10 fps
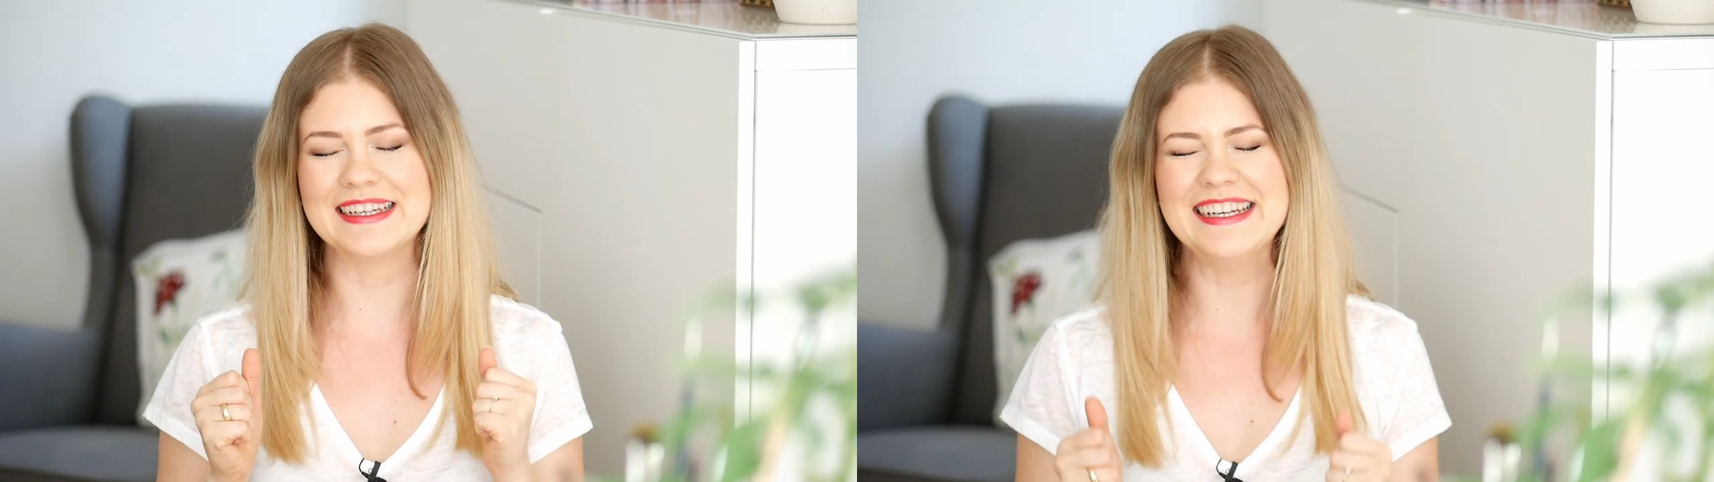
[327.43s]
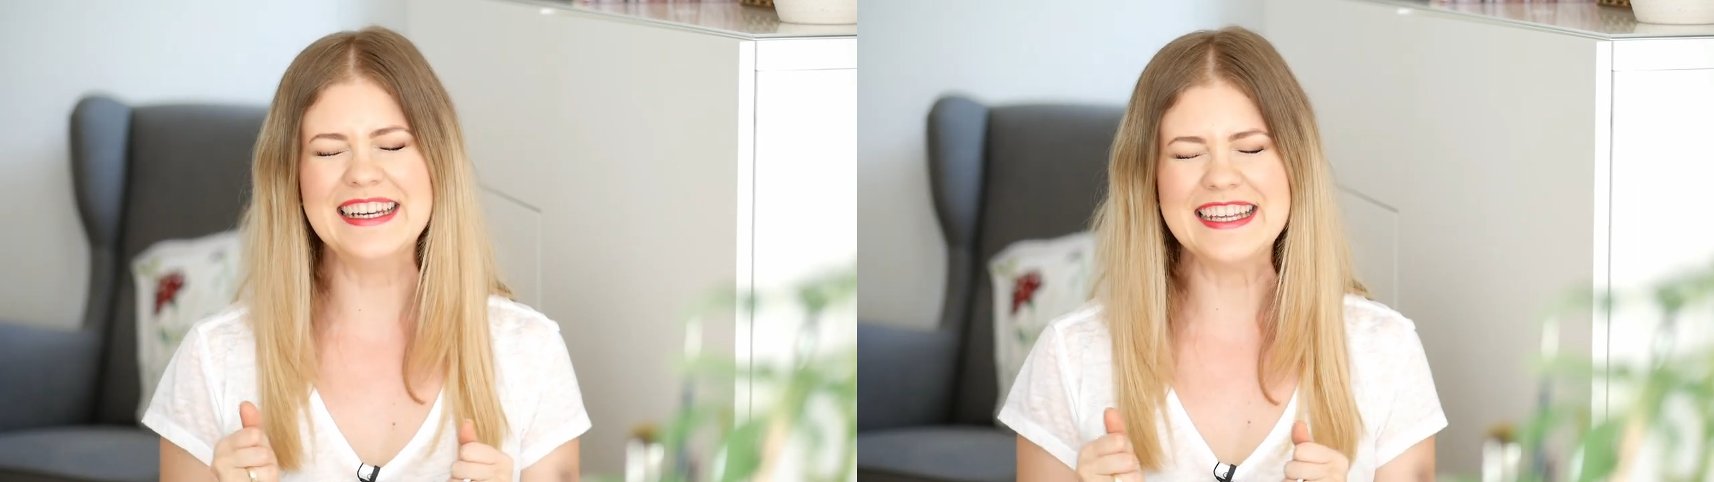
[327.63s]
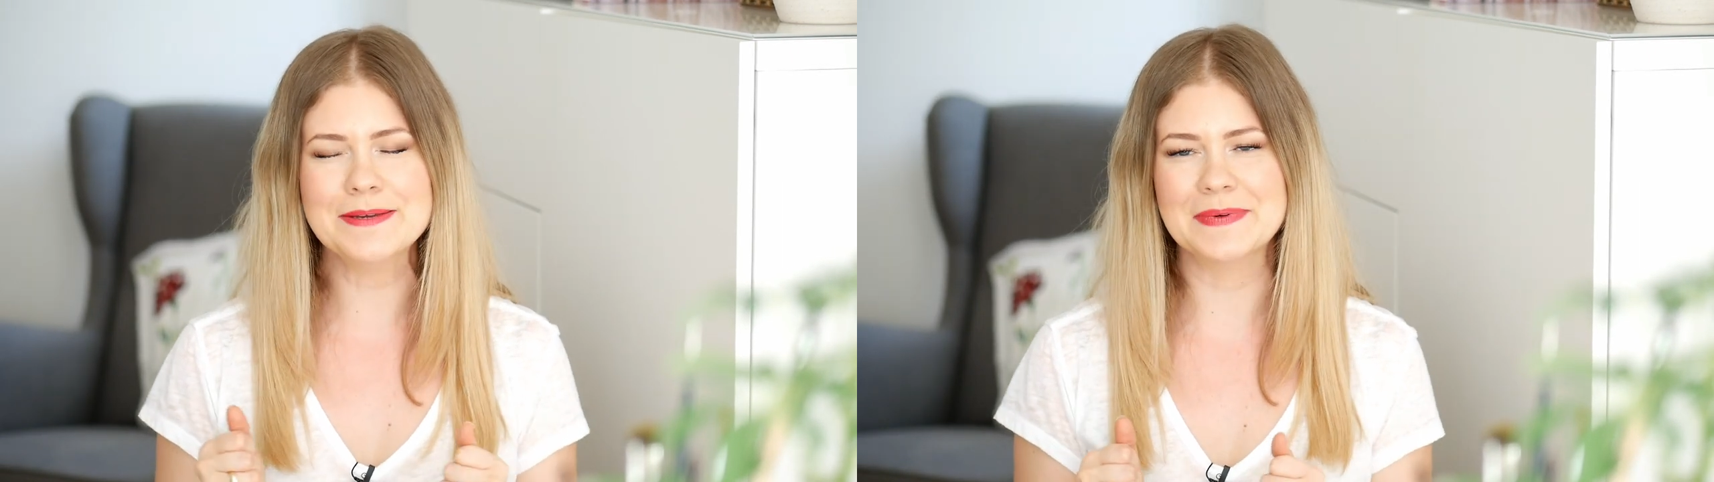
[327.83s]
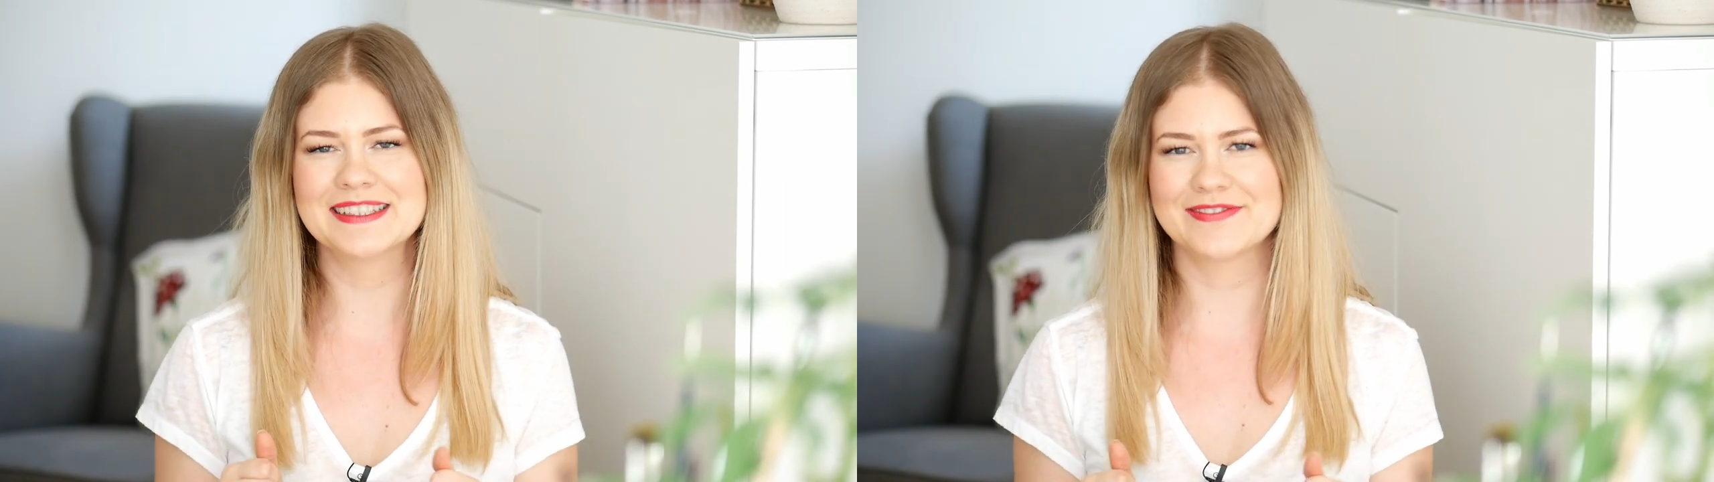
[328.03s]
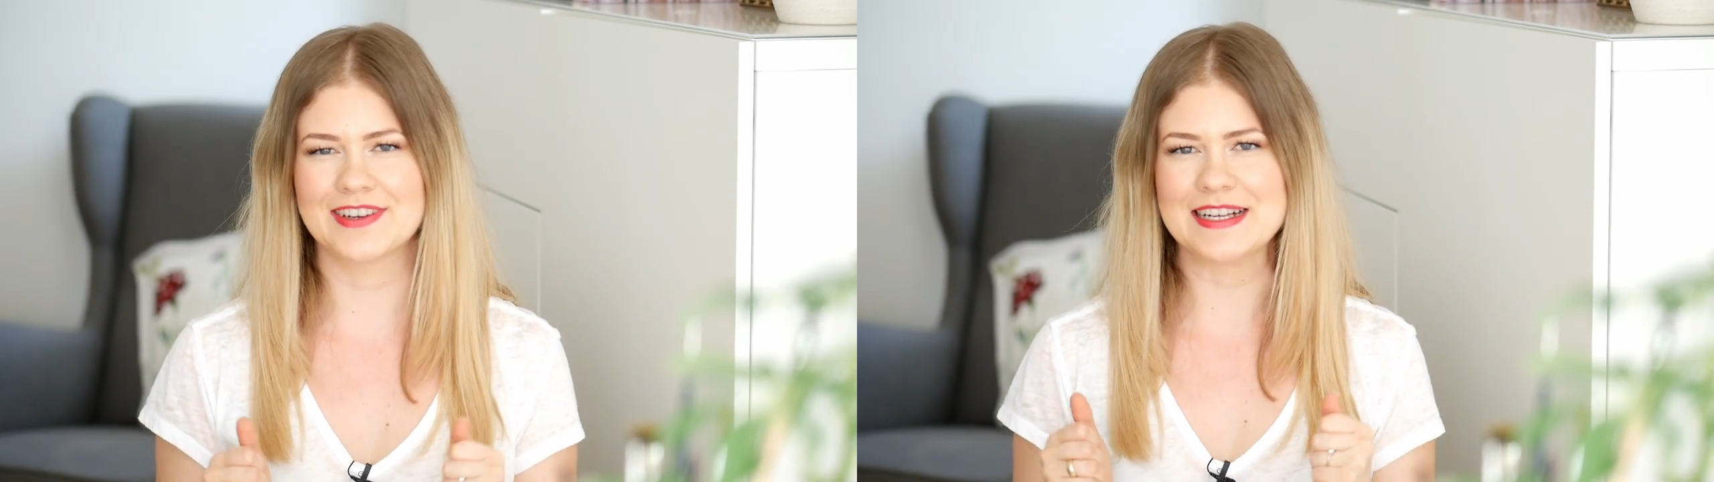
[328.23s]

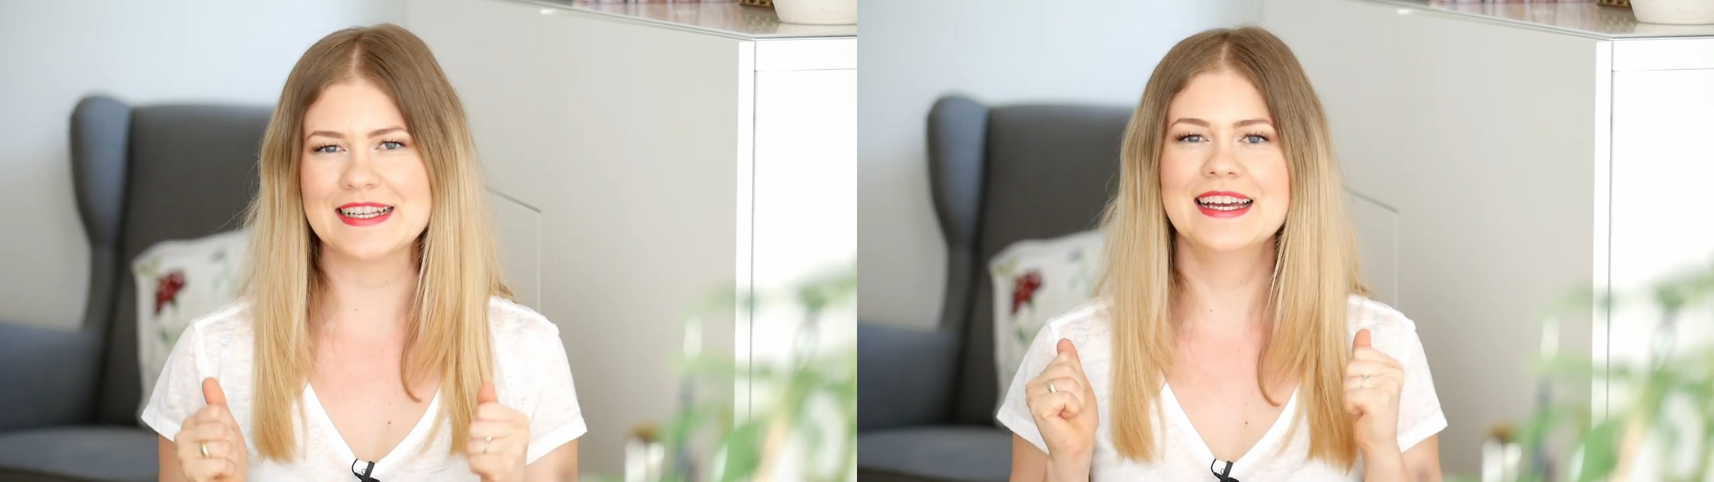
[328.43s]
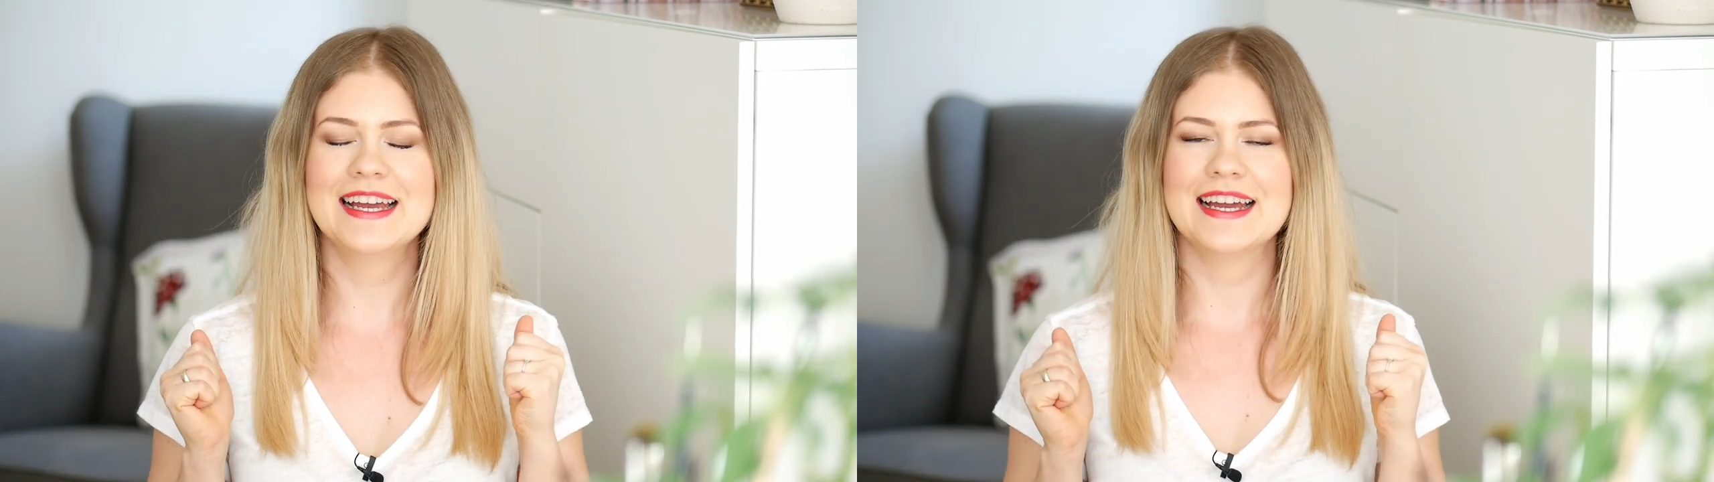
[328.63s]
lieben, weil